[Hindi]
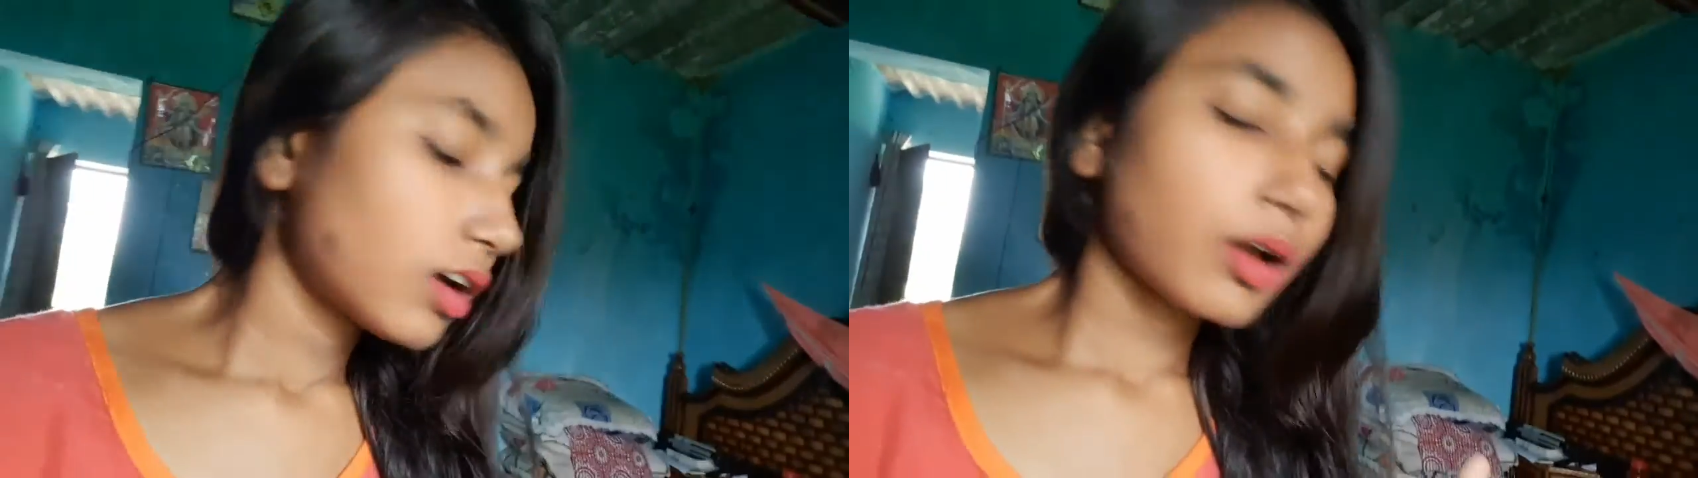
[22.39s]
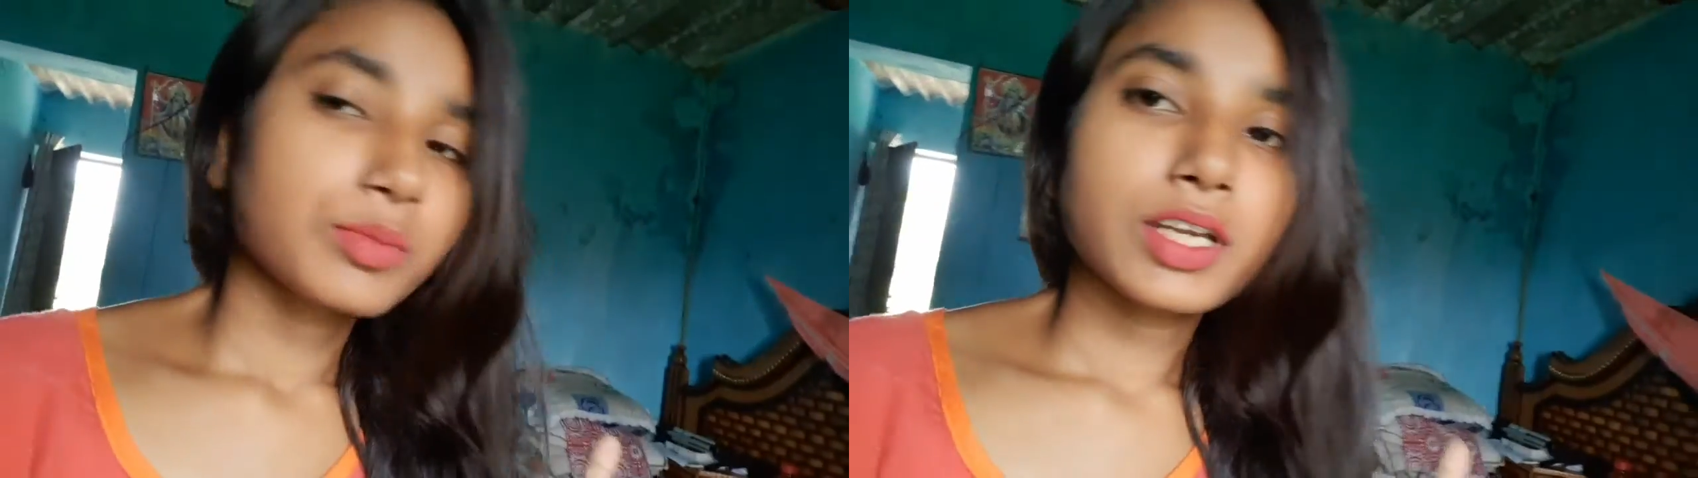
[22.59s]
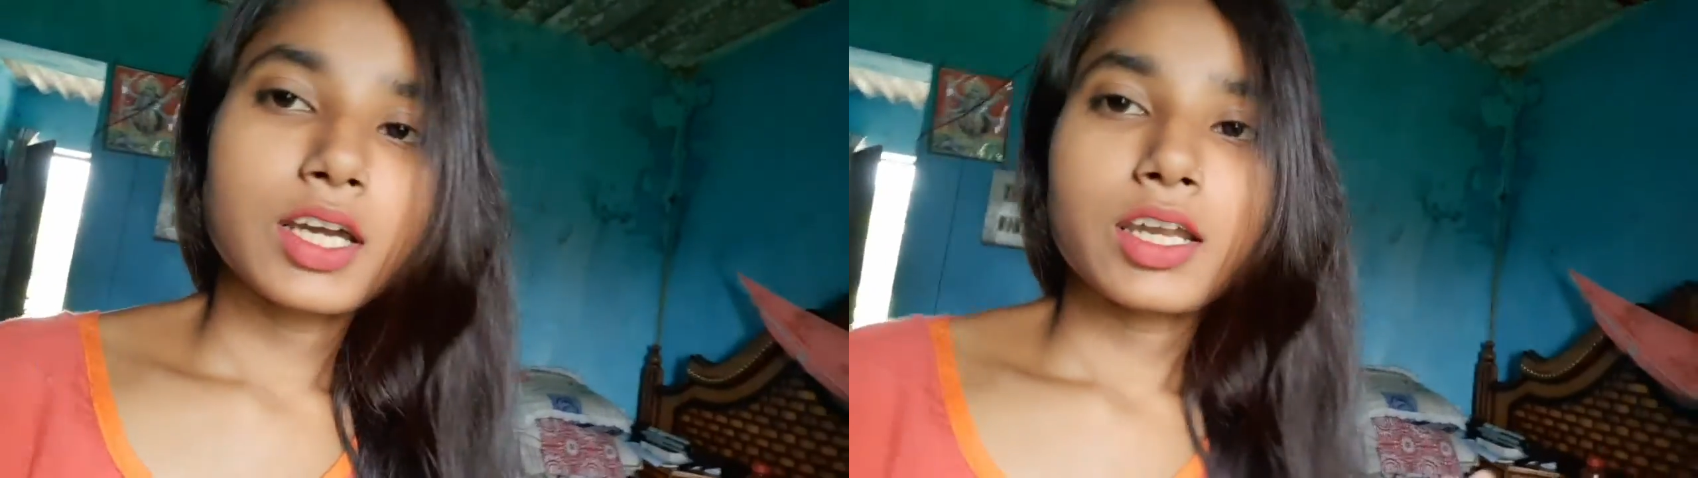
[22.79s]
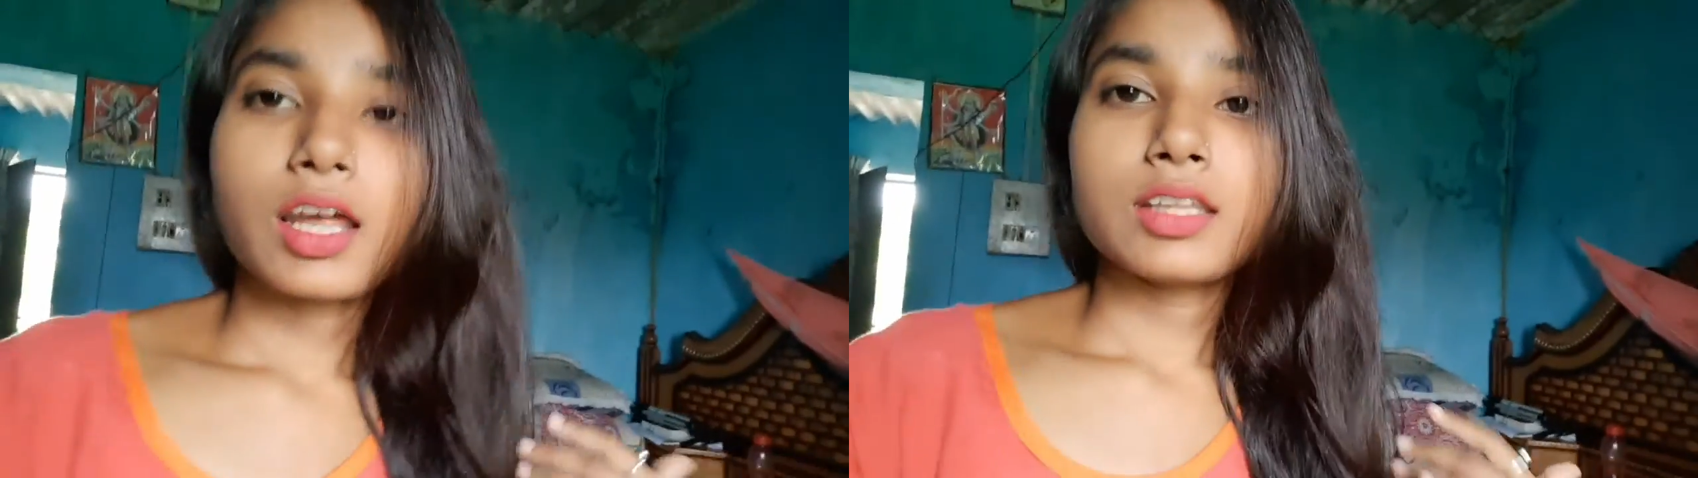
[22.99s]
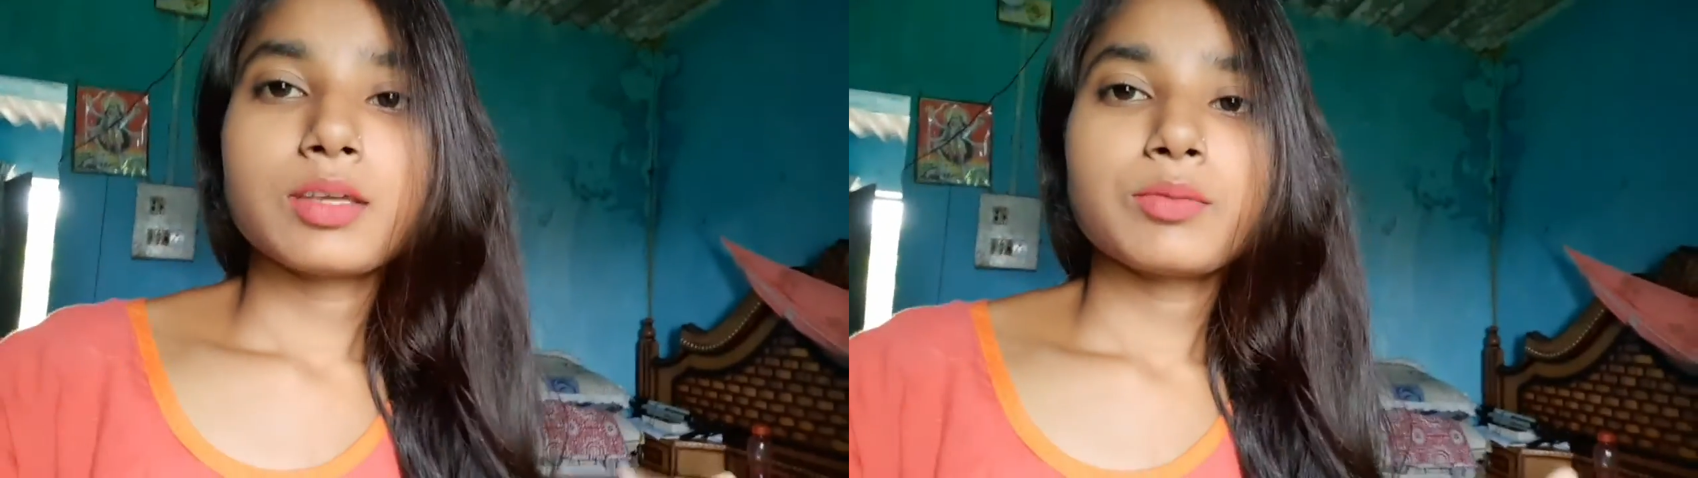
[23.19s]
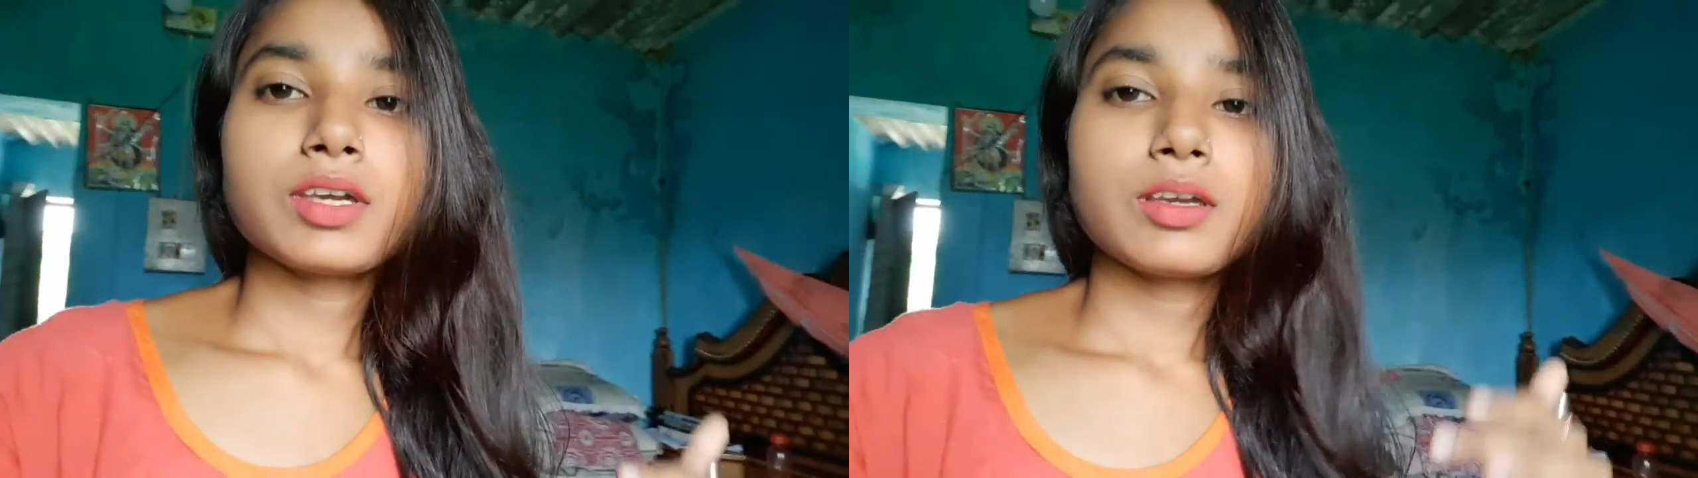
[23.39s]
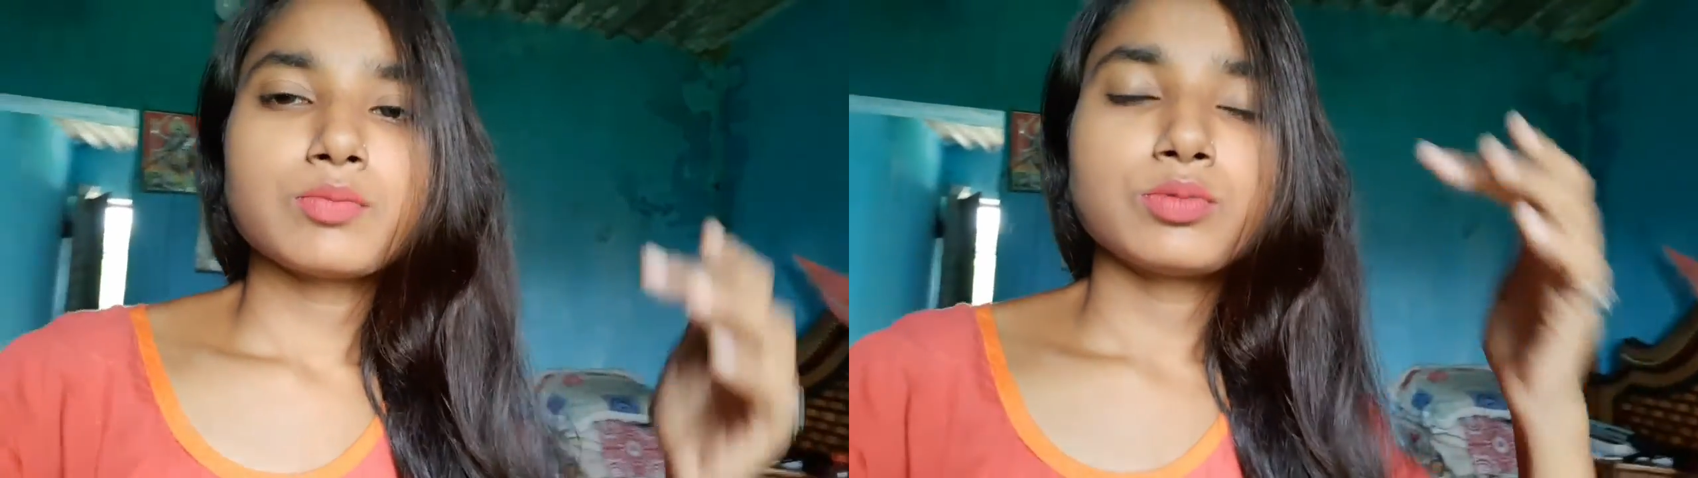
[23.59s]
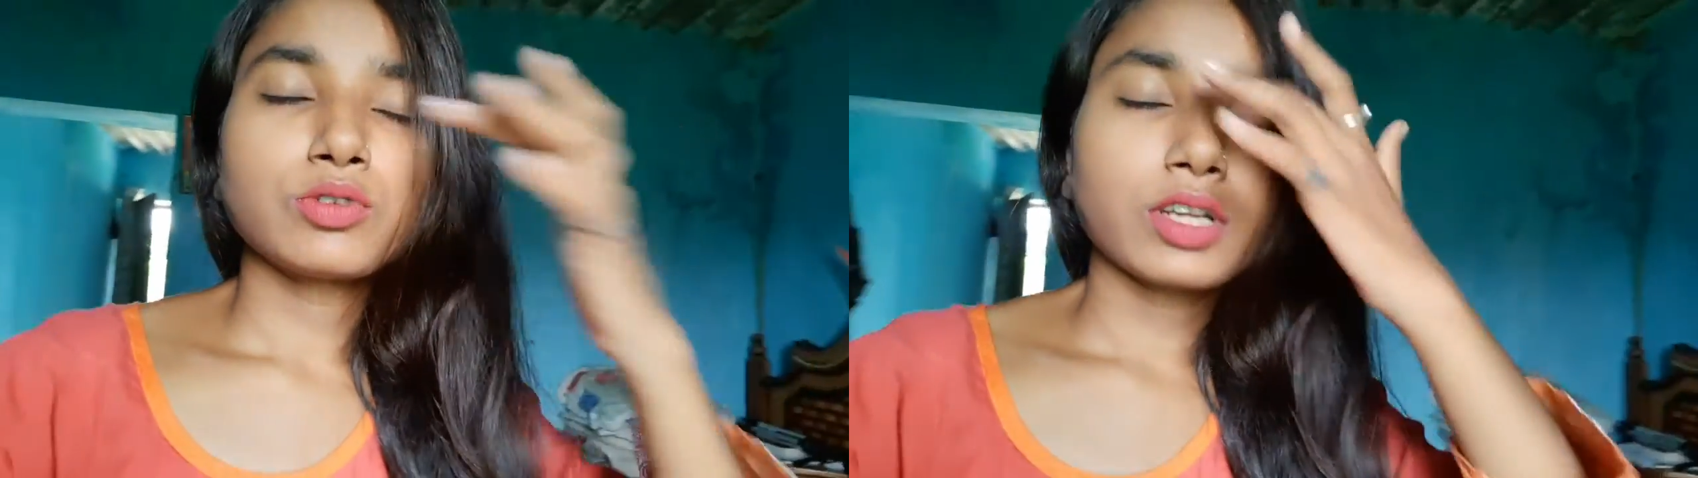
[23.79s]
हमें घर आने
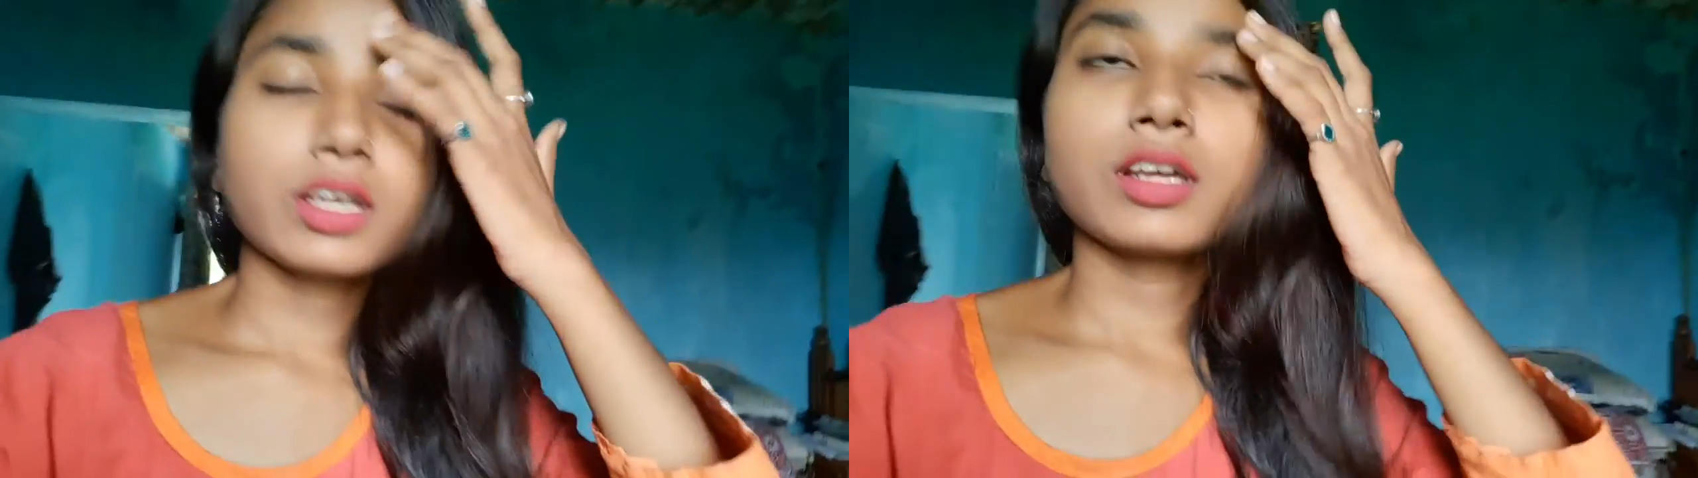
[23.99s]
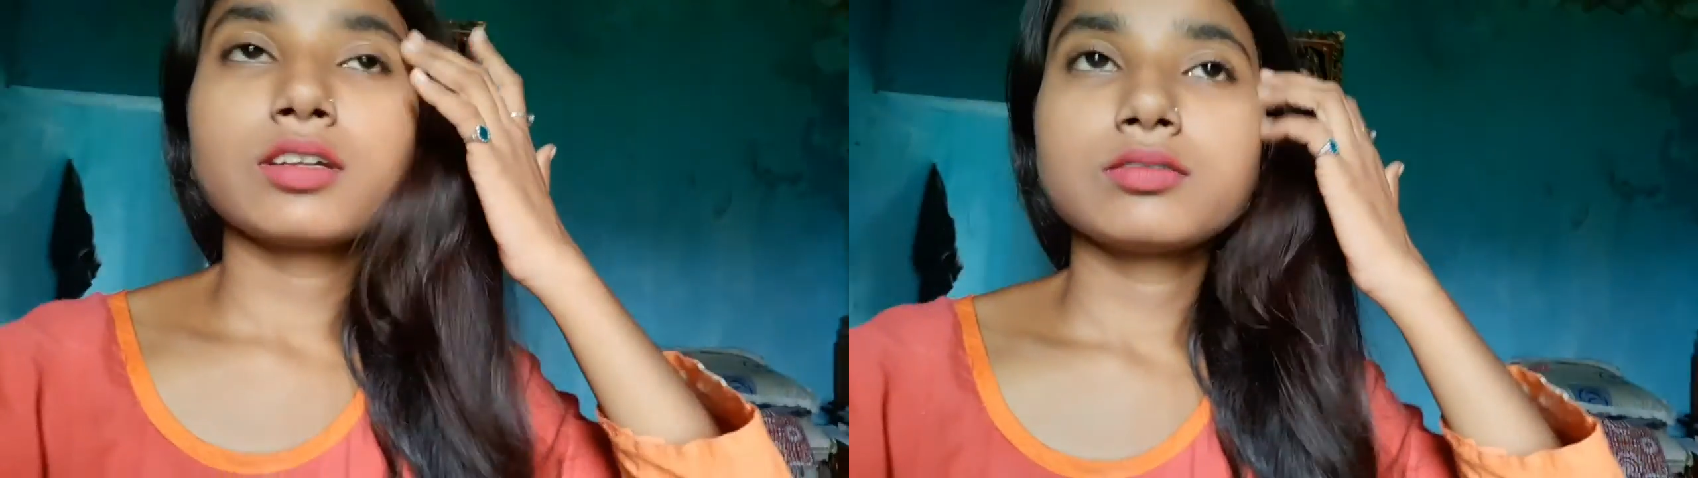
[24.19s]
में पूरे